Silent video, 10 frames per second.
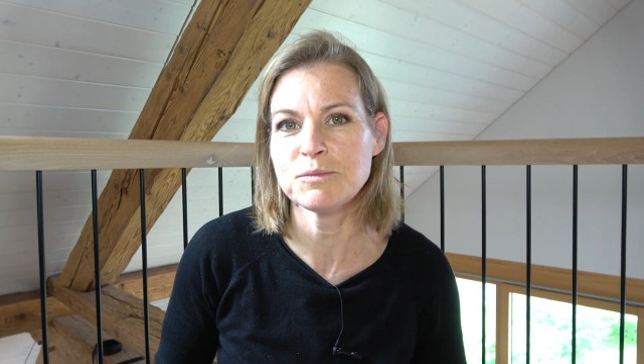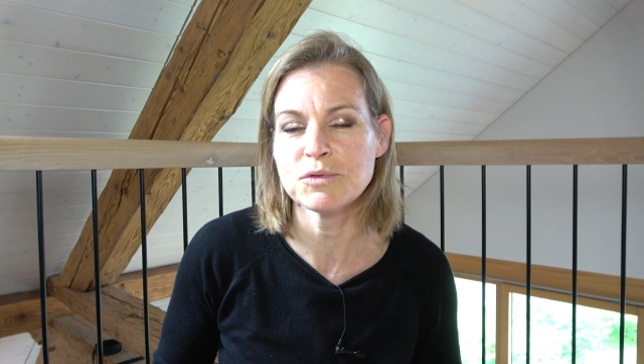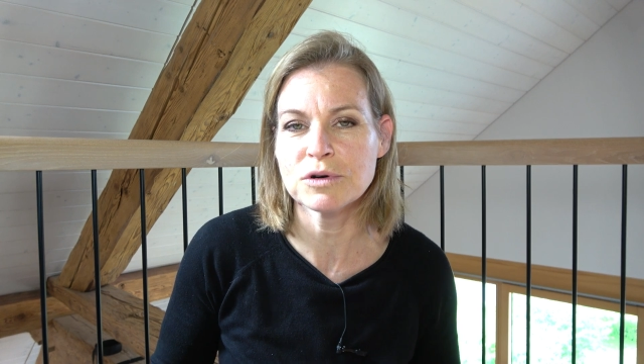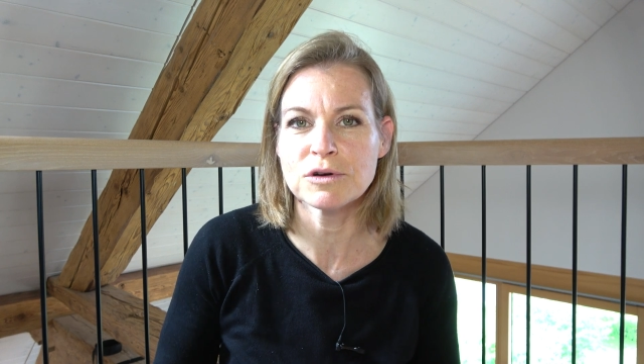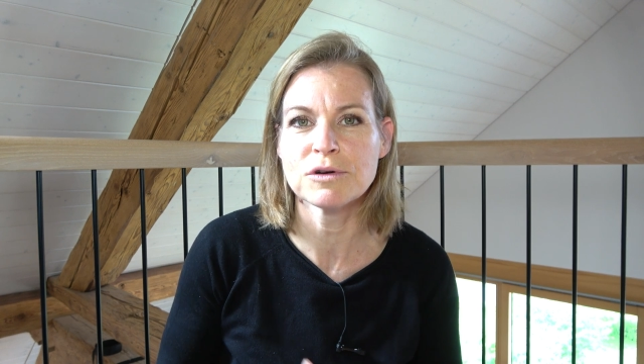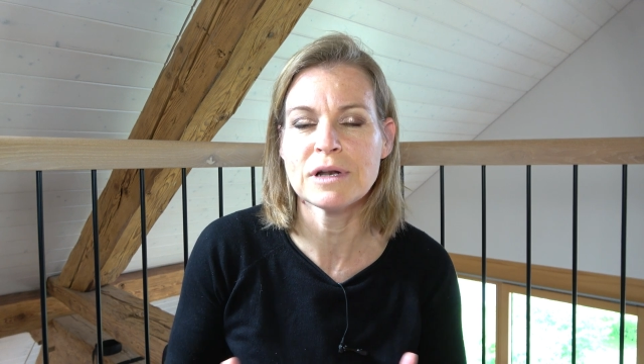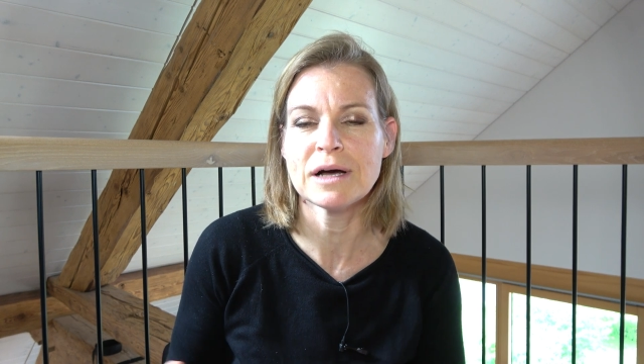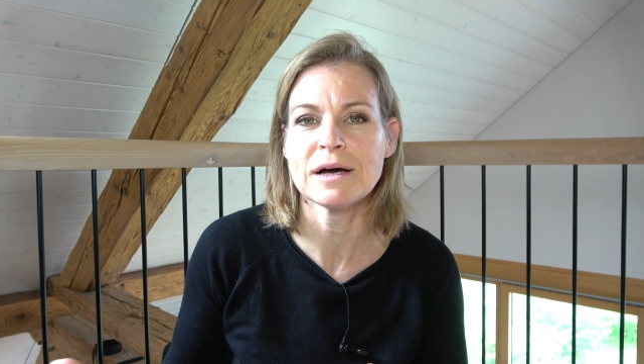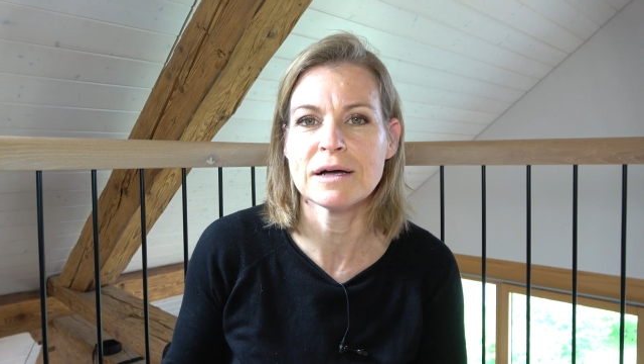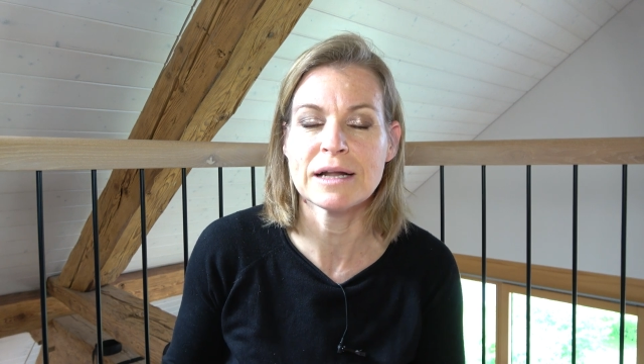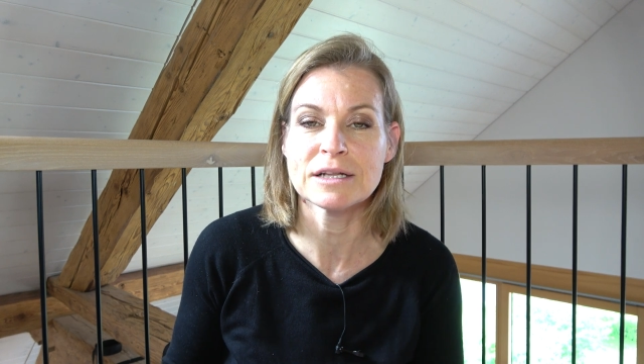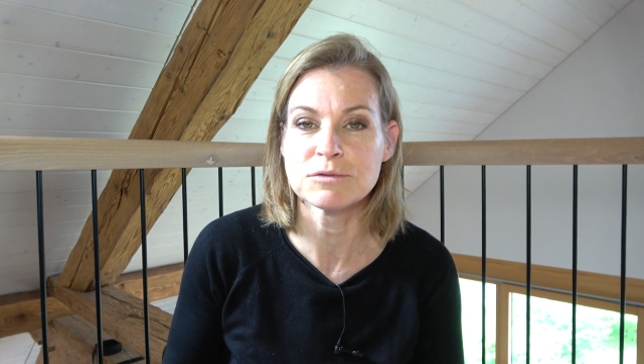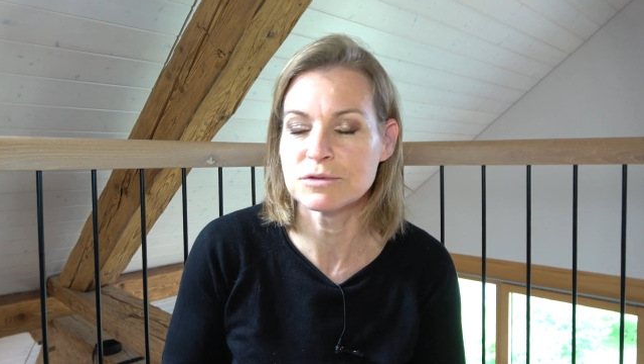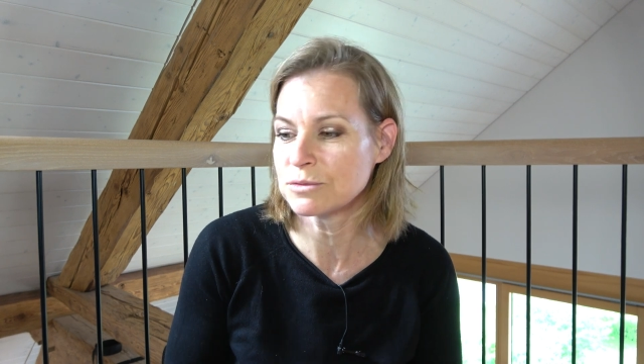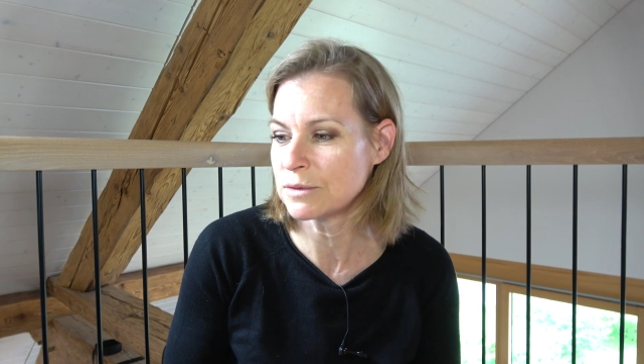pour que la, la
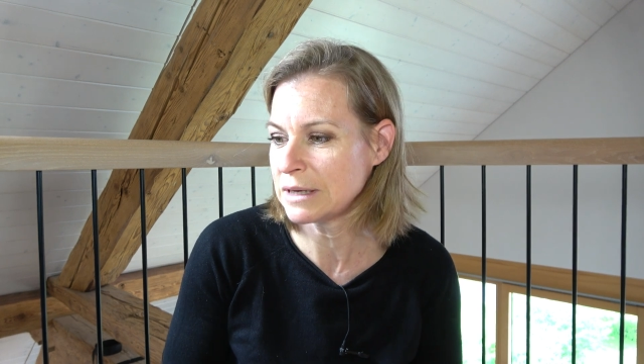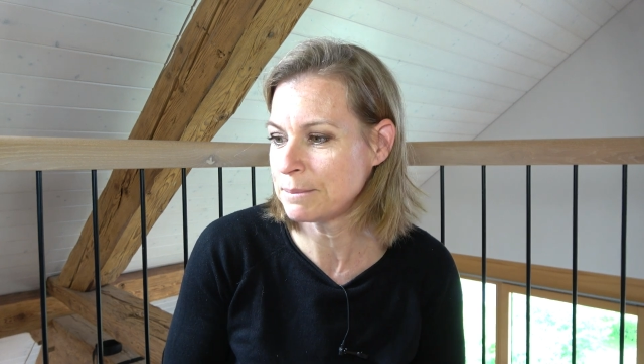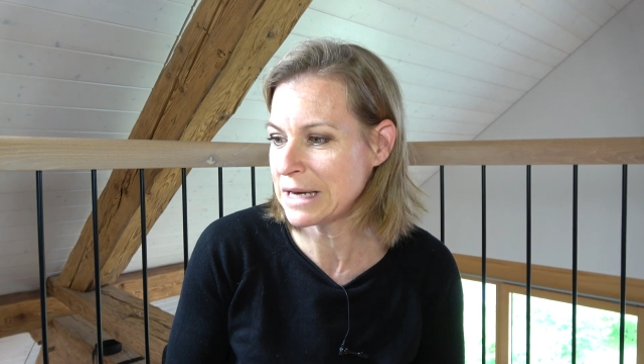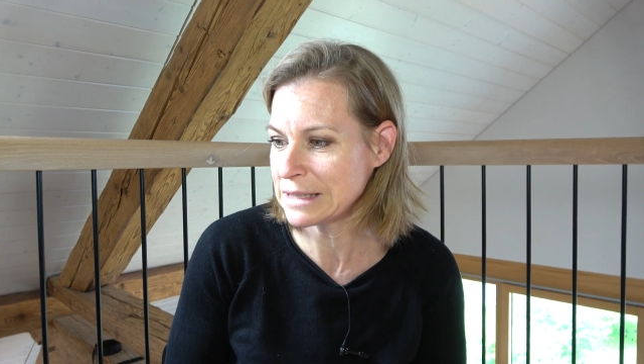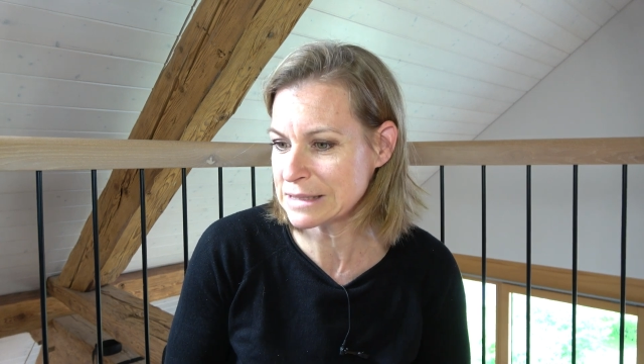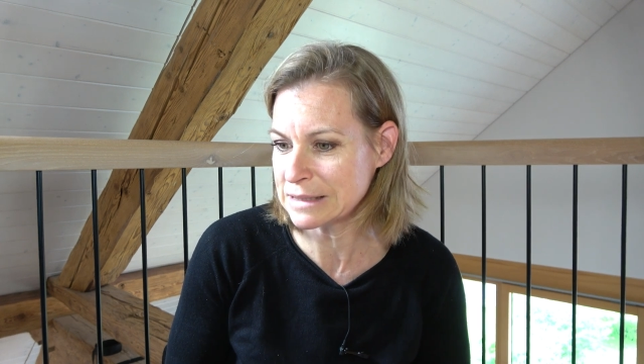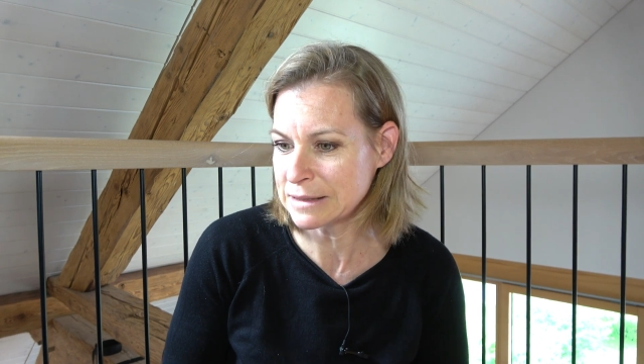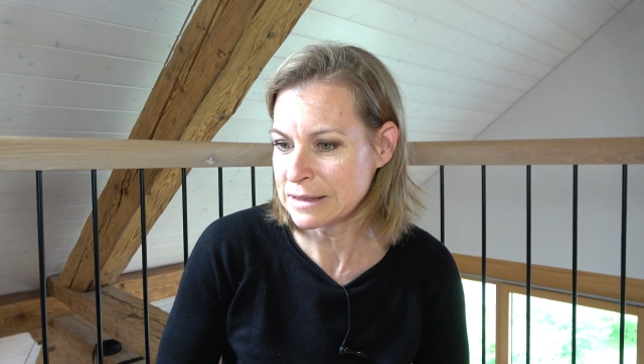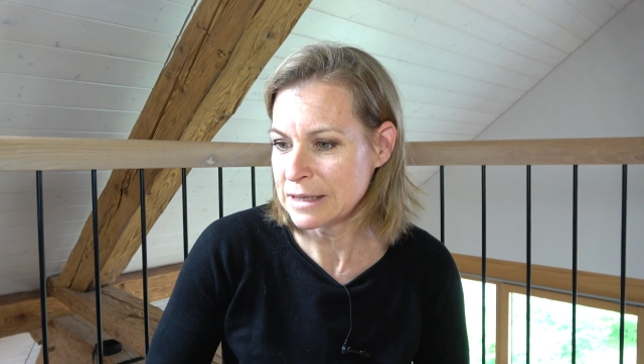tension elle baisse.